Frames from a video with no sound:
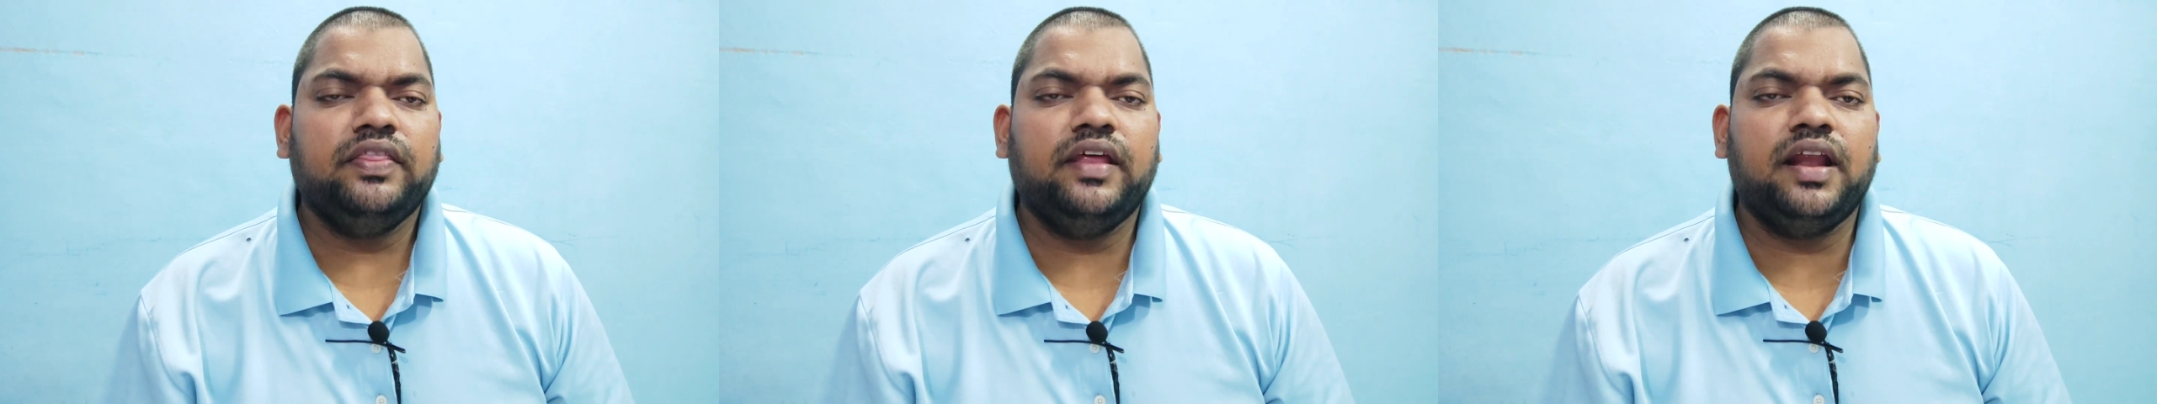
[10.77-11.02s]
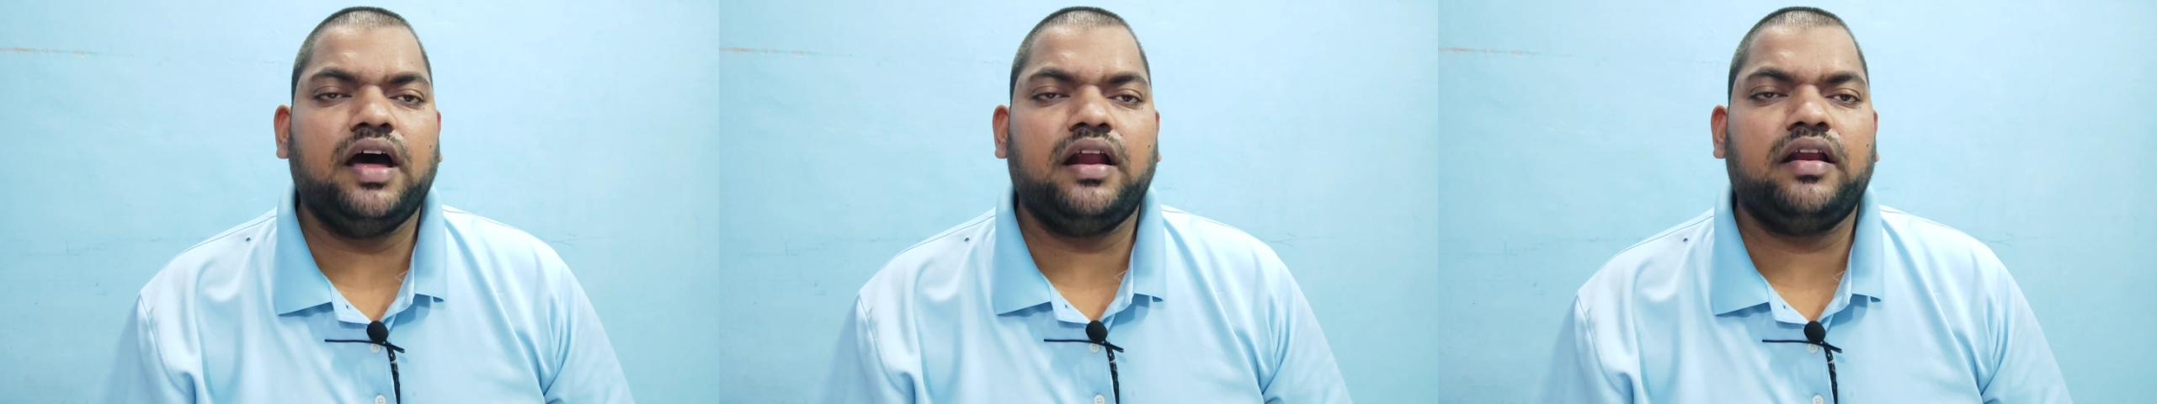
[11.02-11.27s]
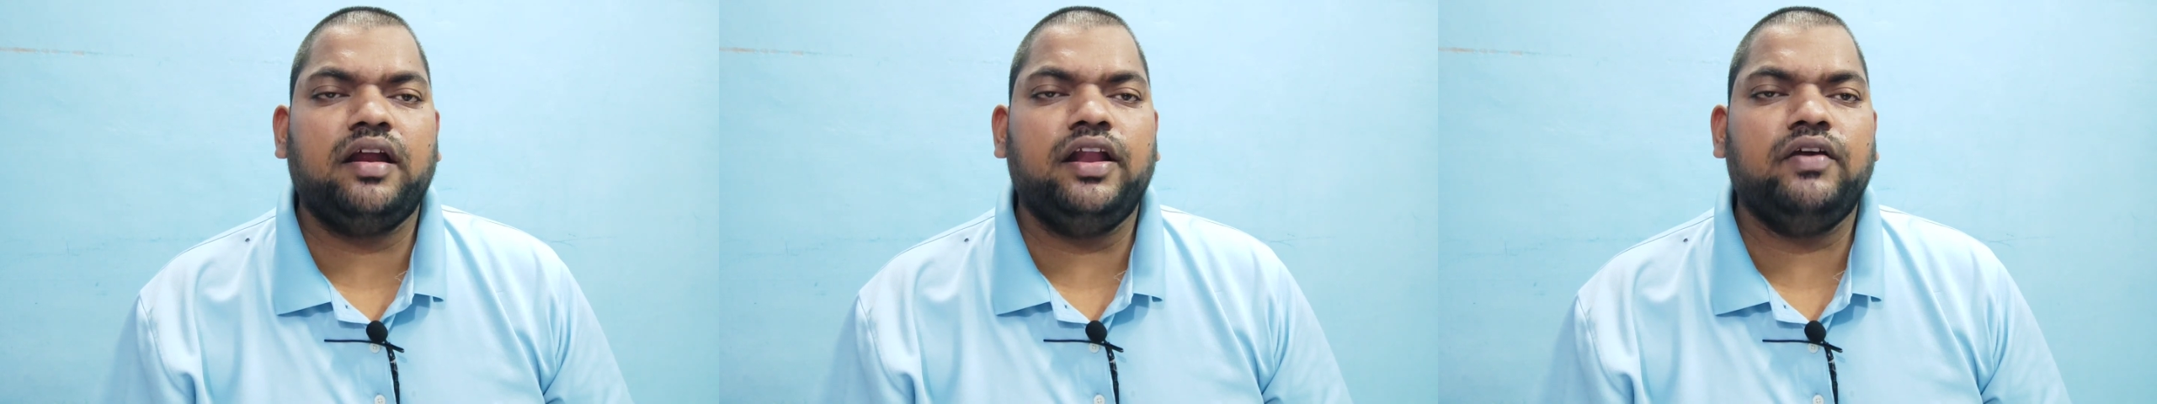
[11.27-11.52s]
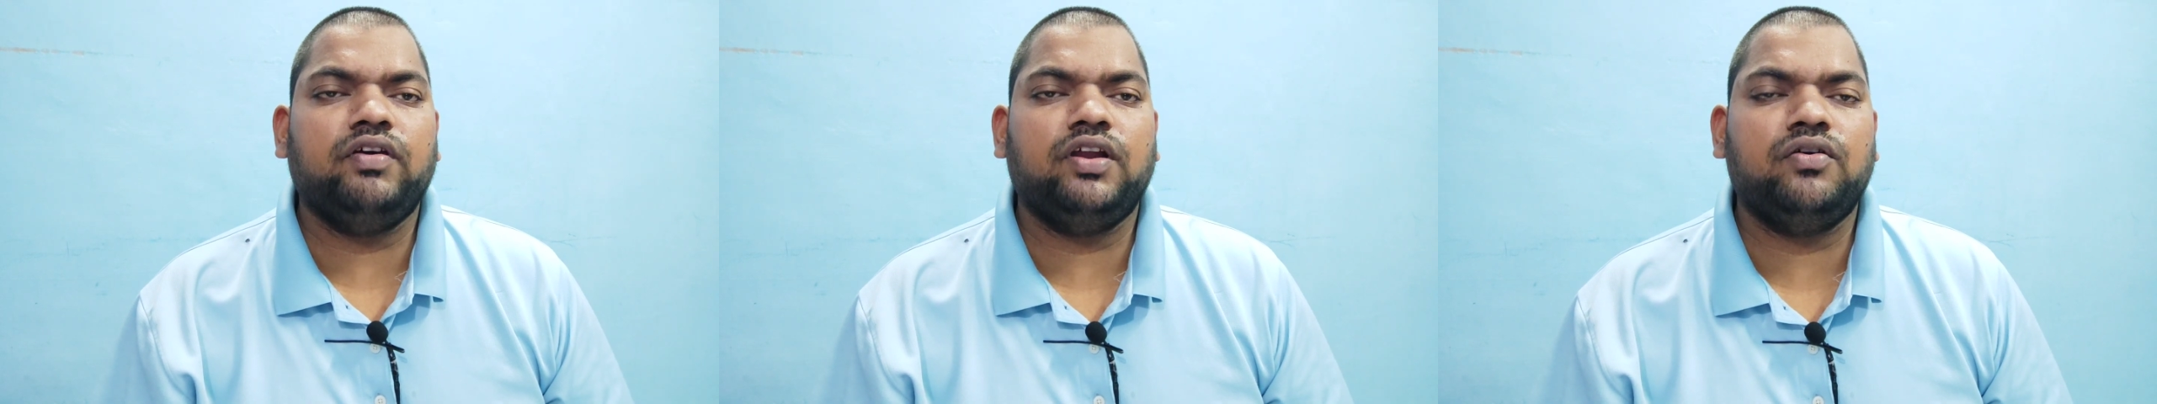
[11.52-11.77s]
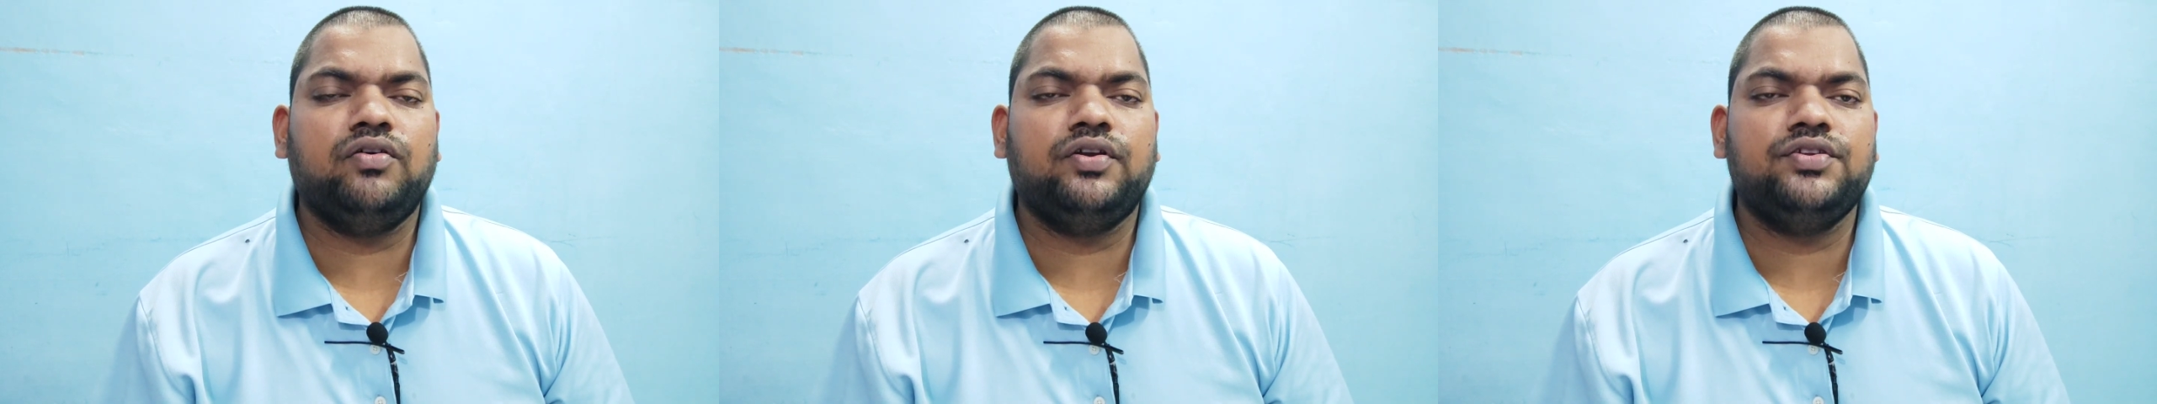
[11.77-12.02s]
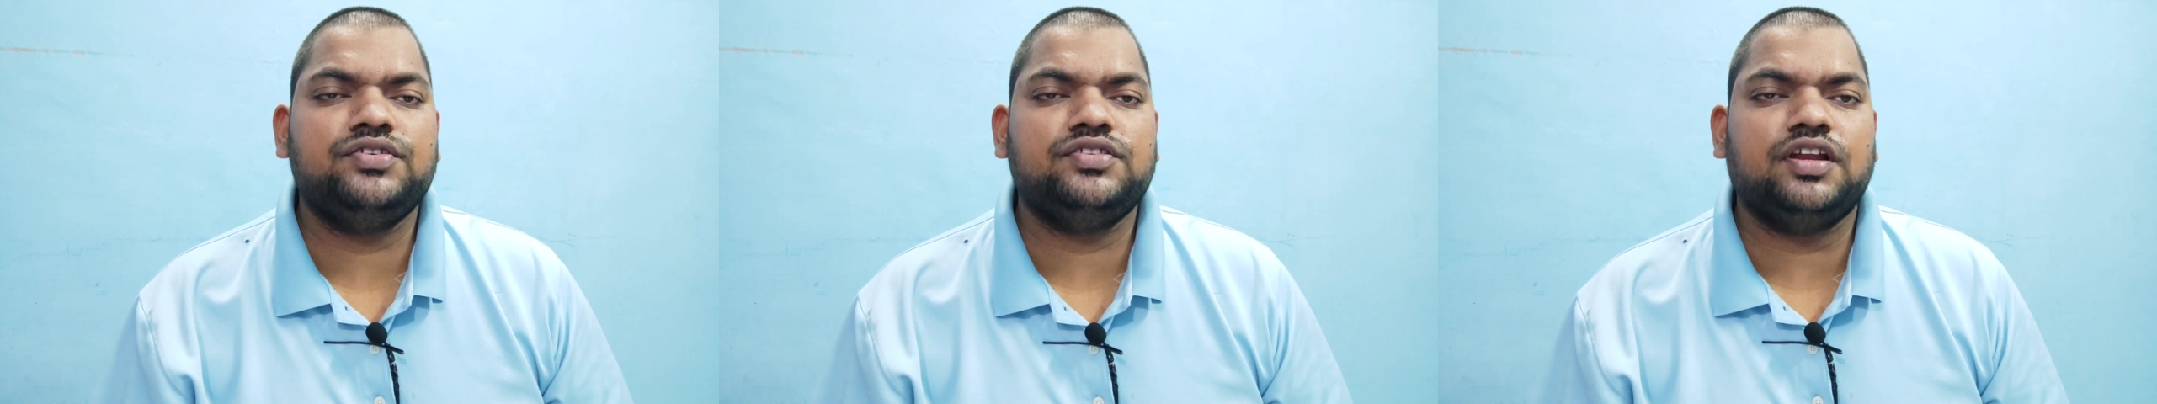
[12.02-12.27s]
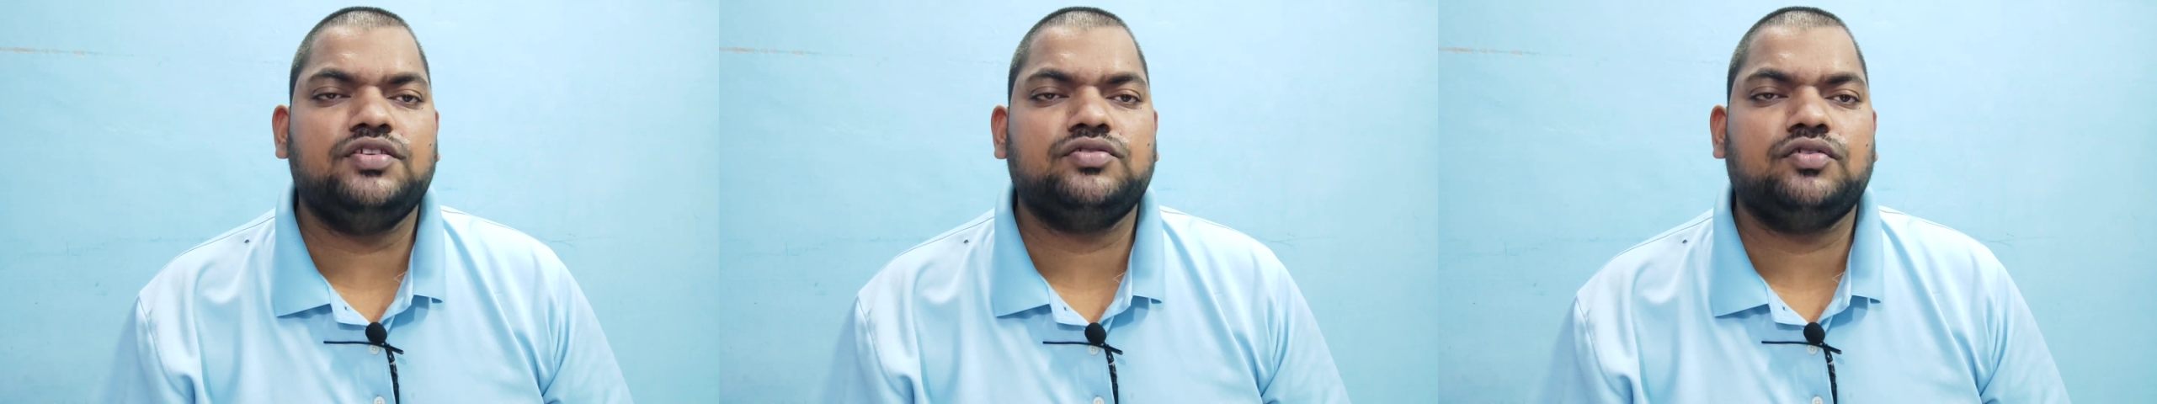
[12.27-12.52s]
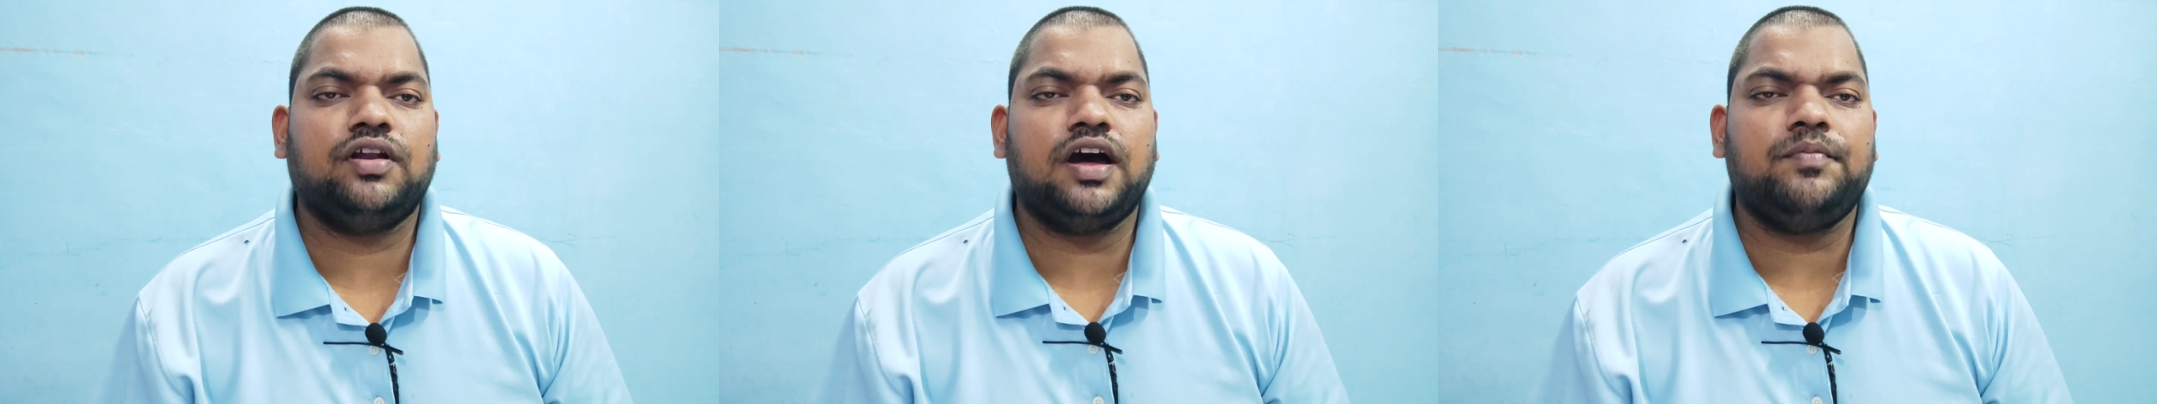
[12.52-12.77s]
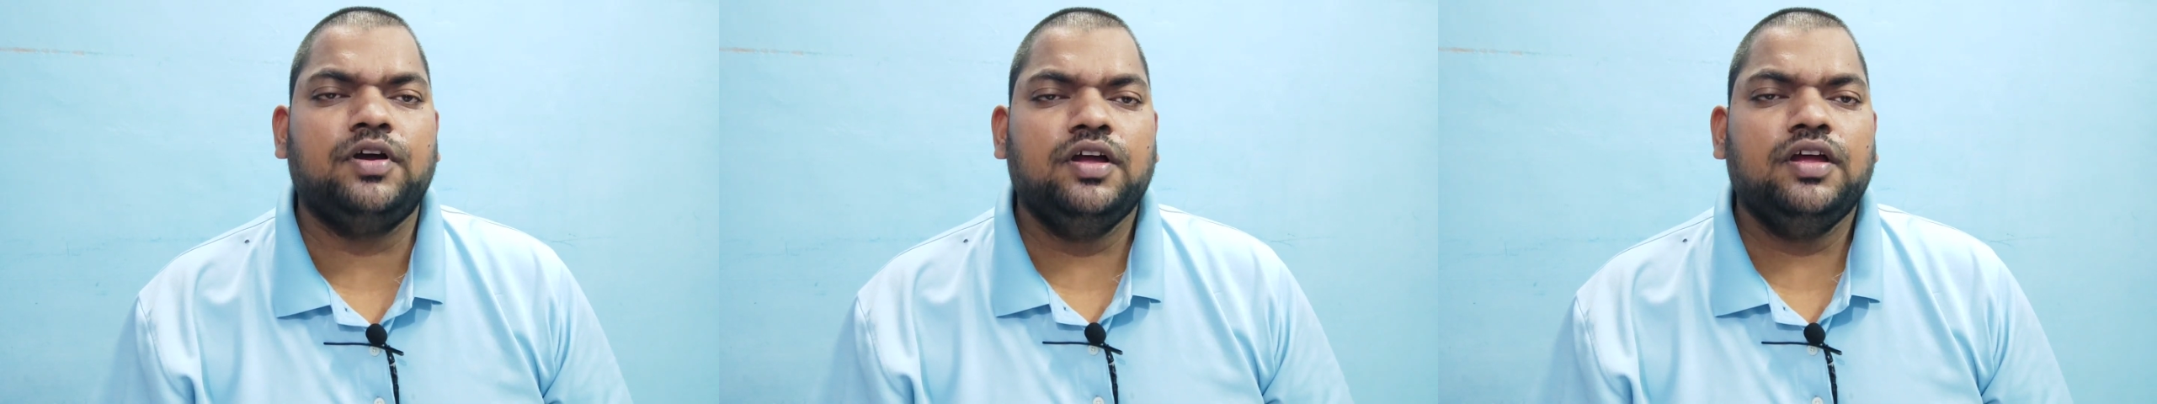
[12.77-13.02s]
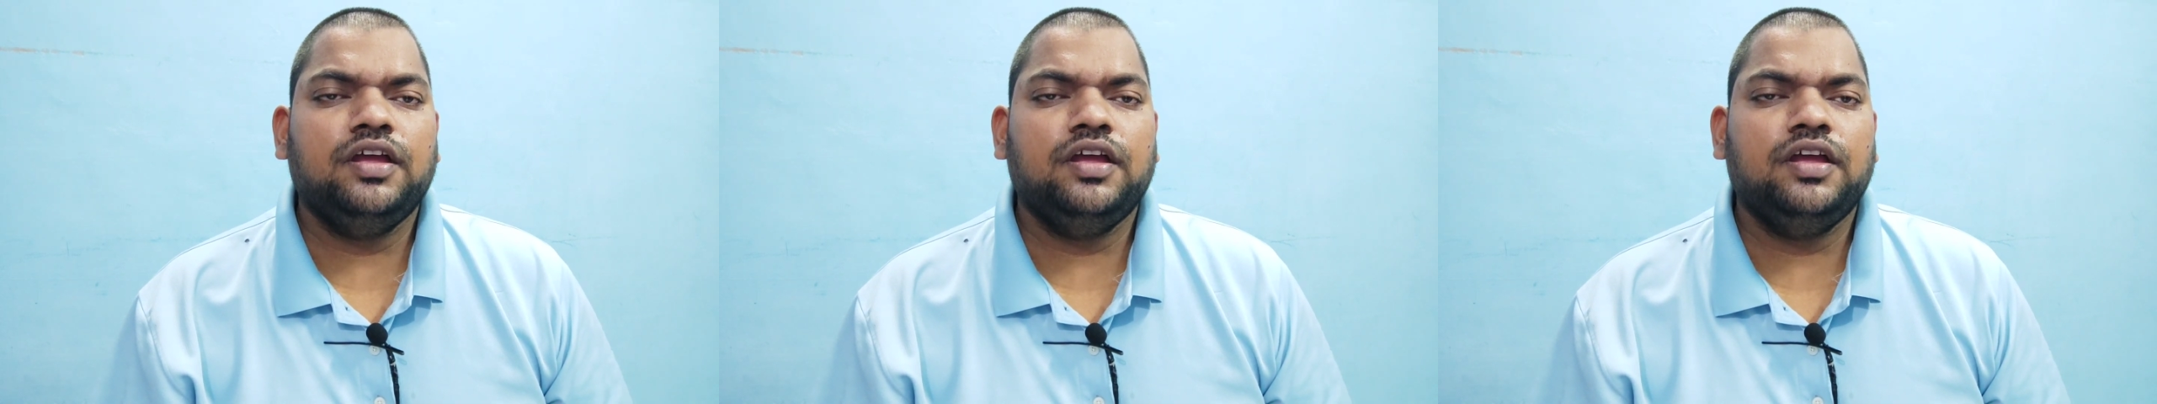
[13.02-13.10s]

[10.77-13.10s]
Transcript: దినార్ రేటు విలువ గురించి తెలుసుకున్నాం